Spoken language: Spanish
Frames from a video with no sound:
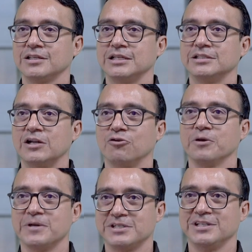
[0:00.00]
desde la
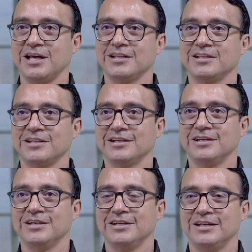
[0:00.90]
universidad
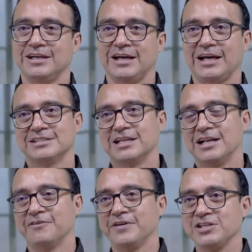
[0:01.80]
hasta
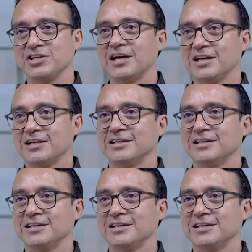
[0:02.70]
la fecha,